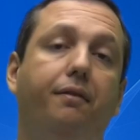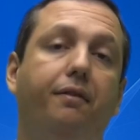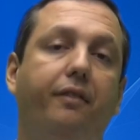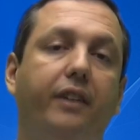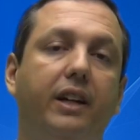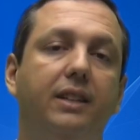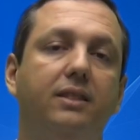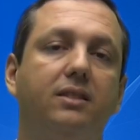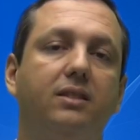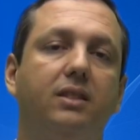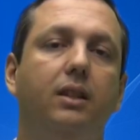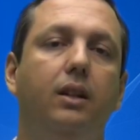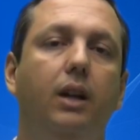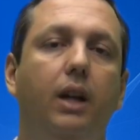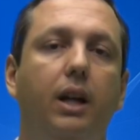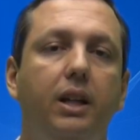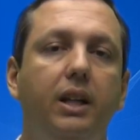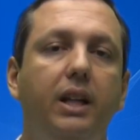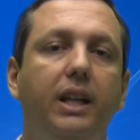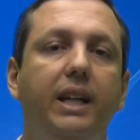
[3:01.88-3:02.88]
França
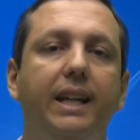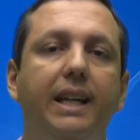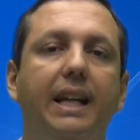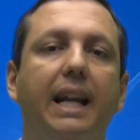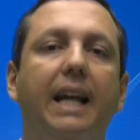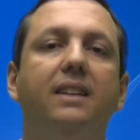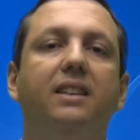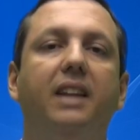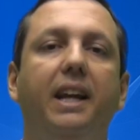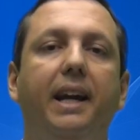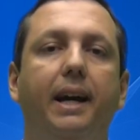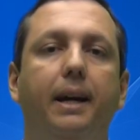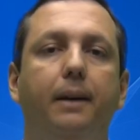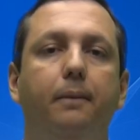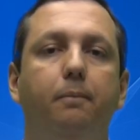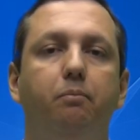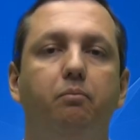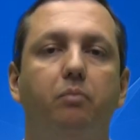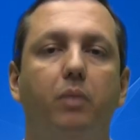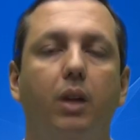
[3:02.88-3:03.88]
e
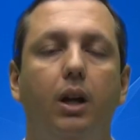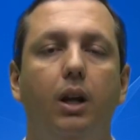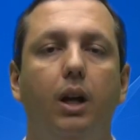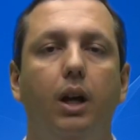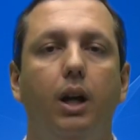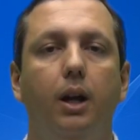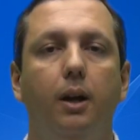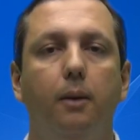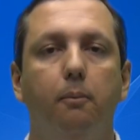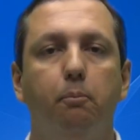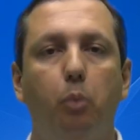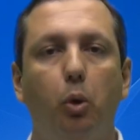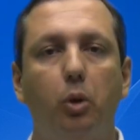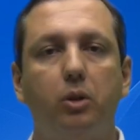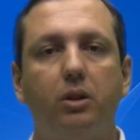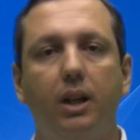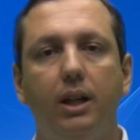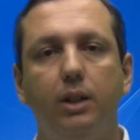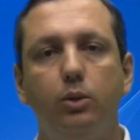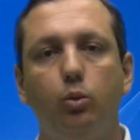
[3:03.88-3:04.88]
Inglaterra.
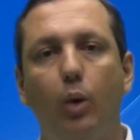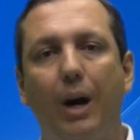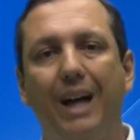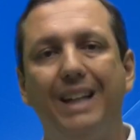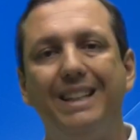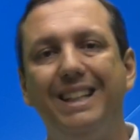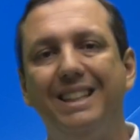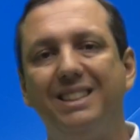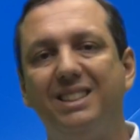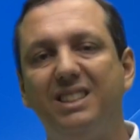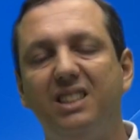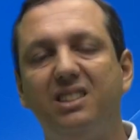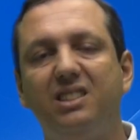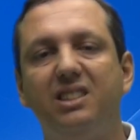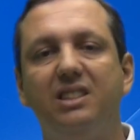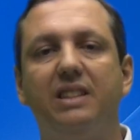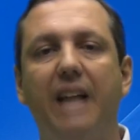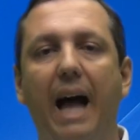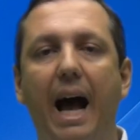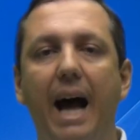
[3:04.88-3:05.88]
Portanto, a
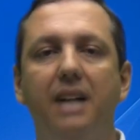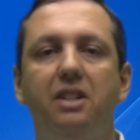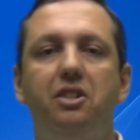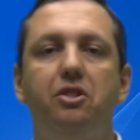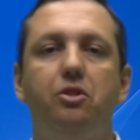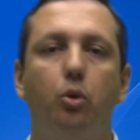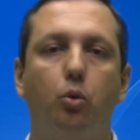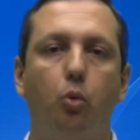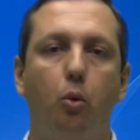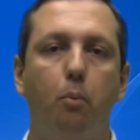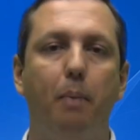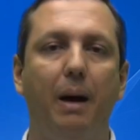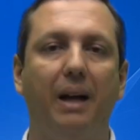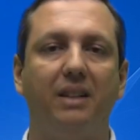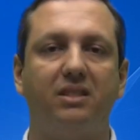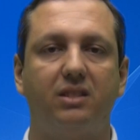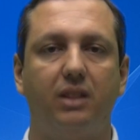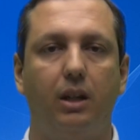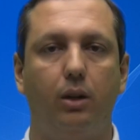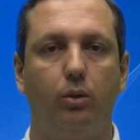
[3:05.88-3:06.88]
necessidade de
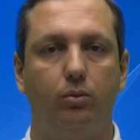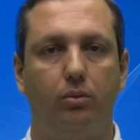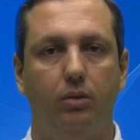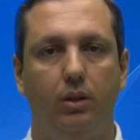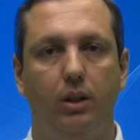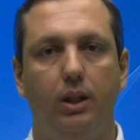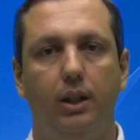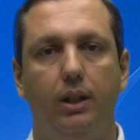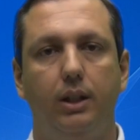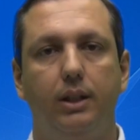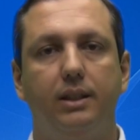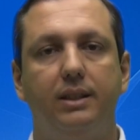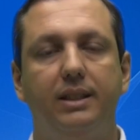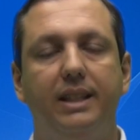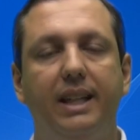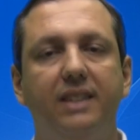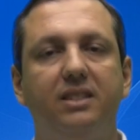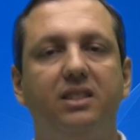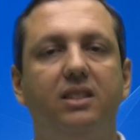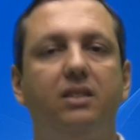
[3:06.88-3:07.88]
ocupação
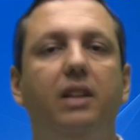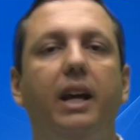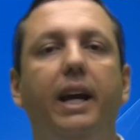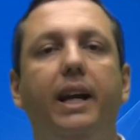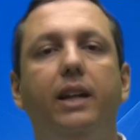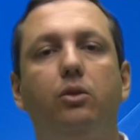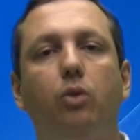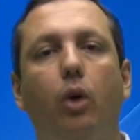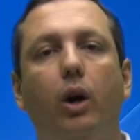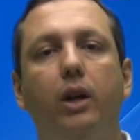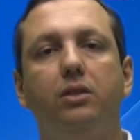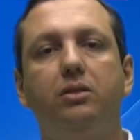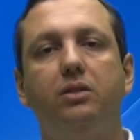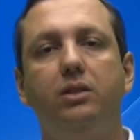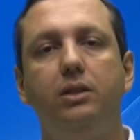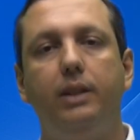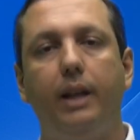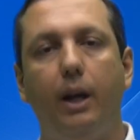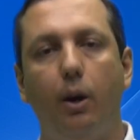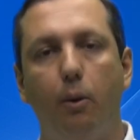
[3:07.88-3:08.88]
desse território
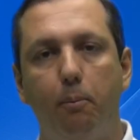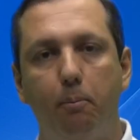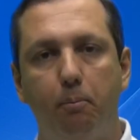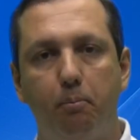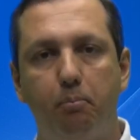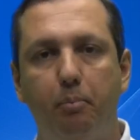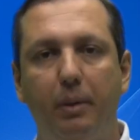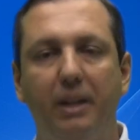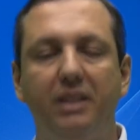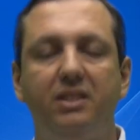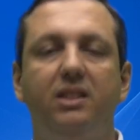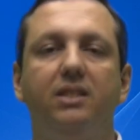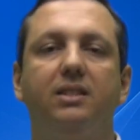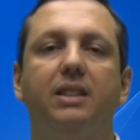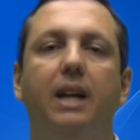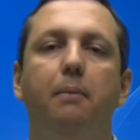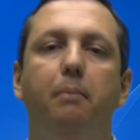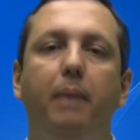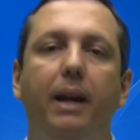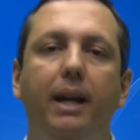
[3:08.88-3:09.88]
se deu
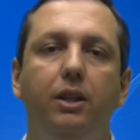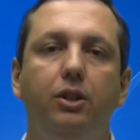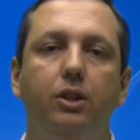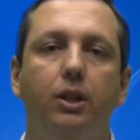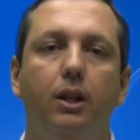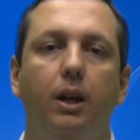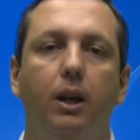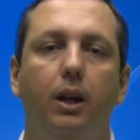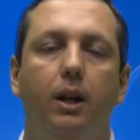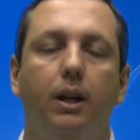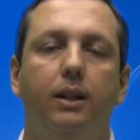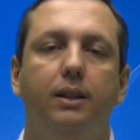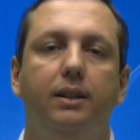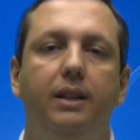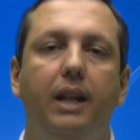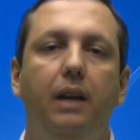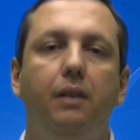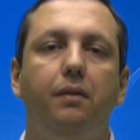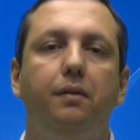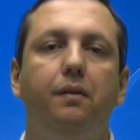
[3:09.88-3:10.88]
precisamente
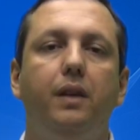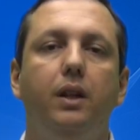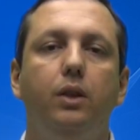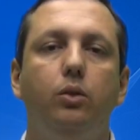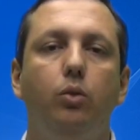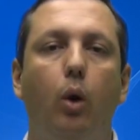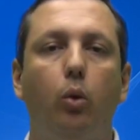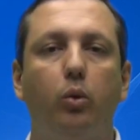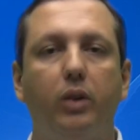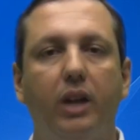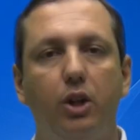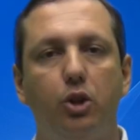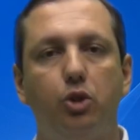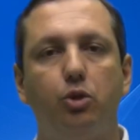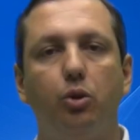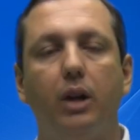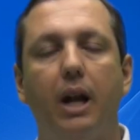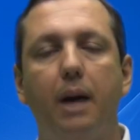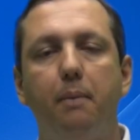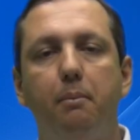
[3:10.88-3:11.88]
devido ao
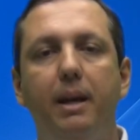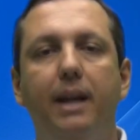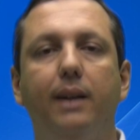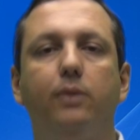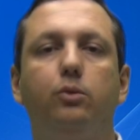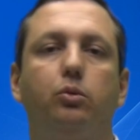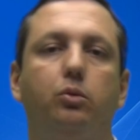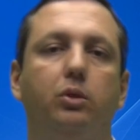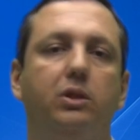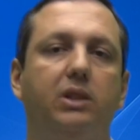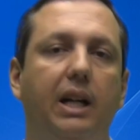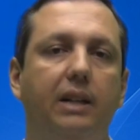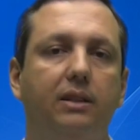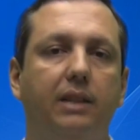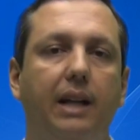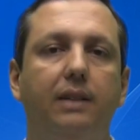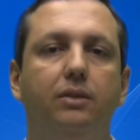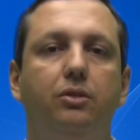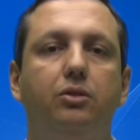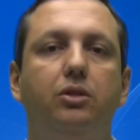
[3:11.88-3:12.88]
questionamento do
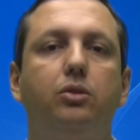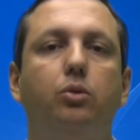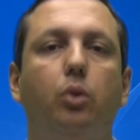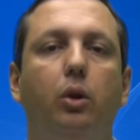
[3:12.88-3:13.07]
Tratado de